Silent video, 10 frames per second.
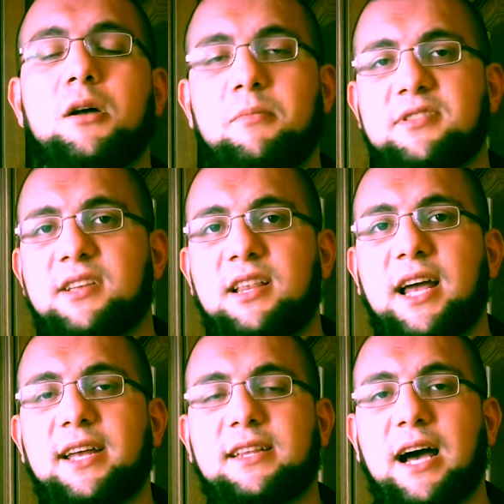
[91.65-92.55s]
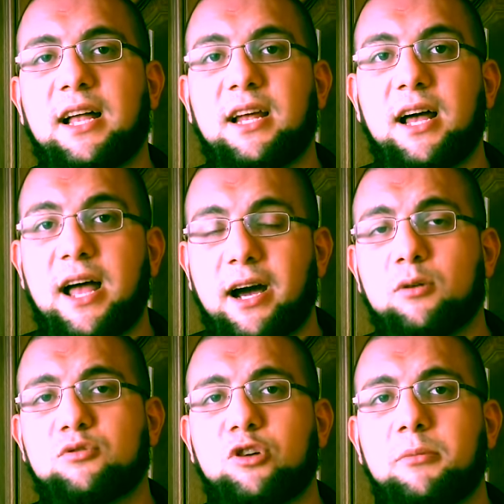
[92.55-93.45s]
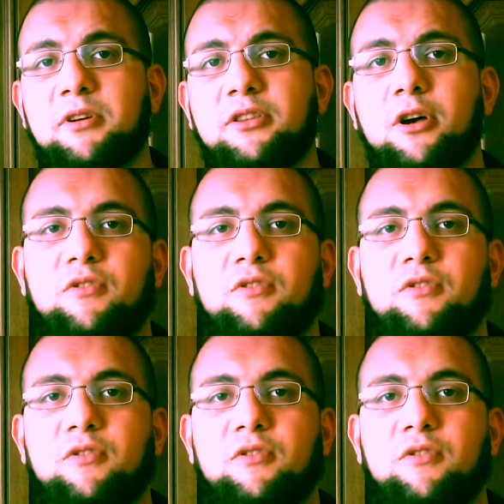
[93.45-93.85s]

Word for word: bismillahi ta'ala herauskommen.